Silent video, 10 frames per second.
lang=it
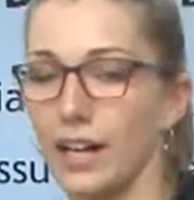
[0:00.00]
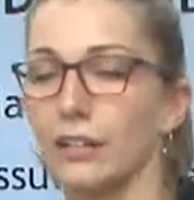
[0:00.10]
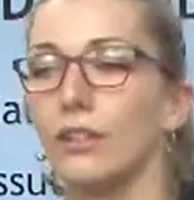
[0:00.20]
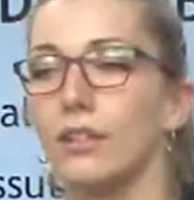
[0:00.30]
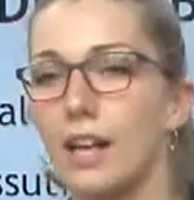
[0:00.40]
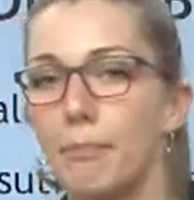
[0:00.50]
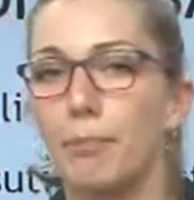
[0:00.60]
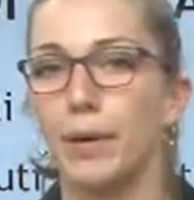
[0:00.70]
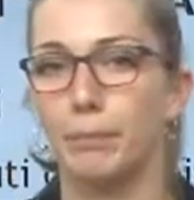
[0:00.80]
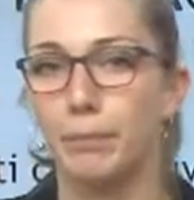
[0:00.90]
creando
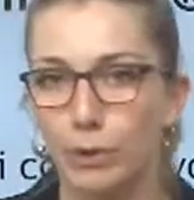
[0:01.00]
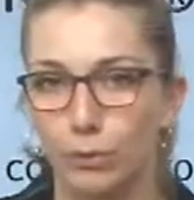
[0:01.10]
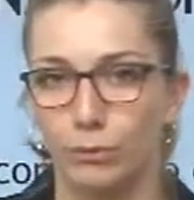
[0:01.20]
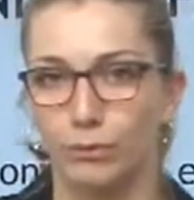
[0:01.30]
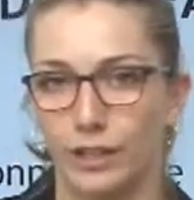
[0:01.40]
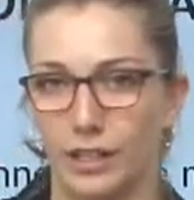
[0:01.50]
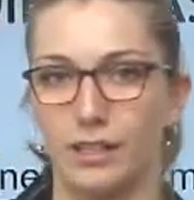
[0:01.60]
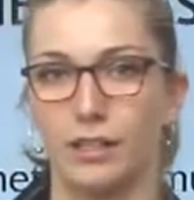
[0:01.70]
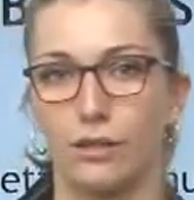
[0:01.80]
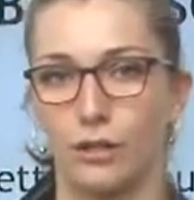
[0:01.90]
sempre più
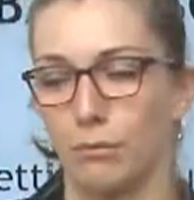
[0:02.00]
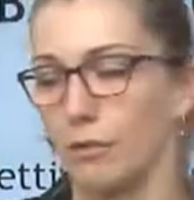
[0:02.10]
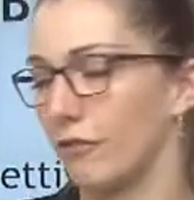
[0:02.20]
restrizioni